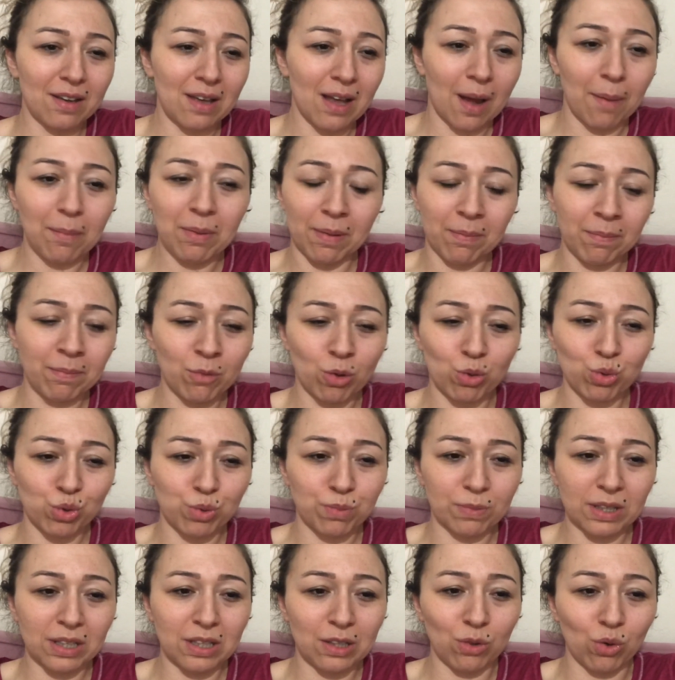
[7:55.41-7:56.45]
Ya benim
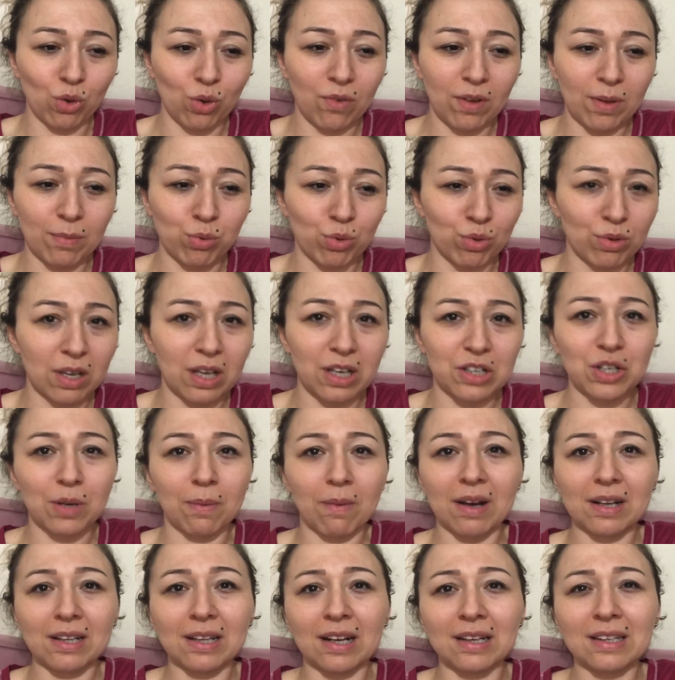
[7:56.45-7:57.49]
hoşuma gidiyor ve burada
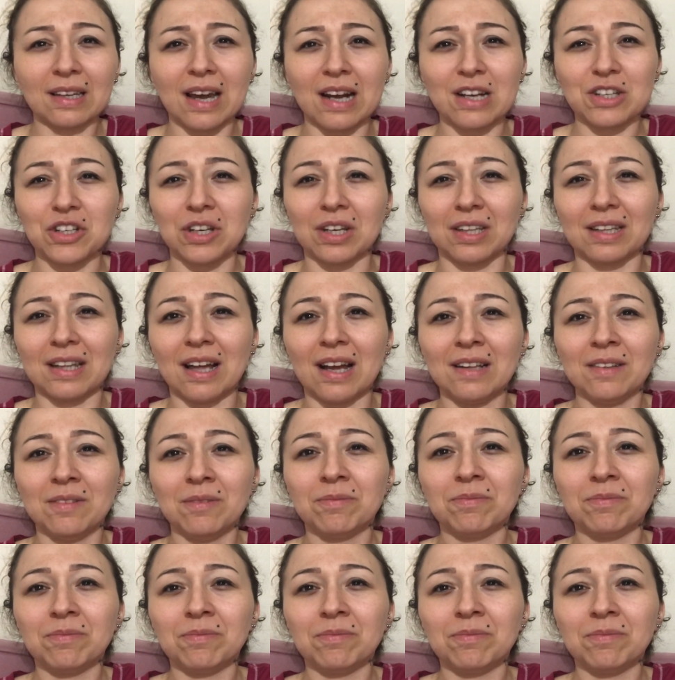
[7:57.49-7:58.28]
yaşamaktan gerçekten